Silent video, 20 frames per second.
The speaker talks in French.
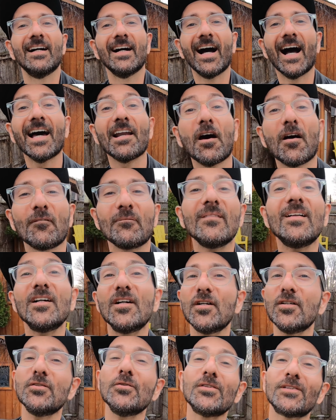Alors,
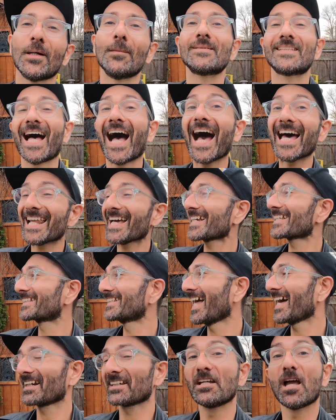nous sommes à
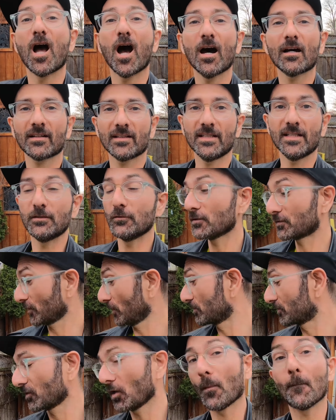l'extérieur et nous sommes
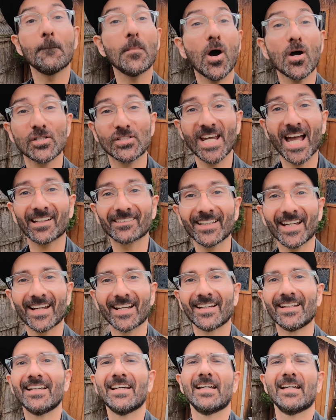dans mon jardin,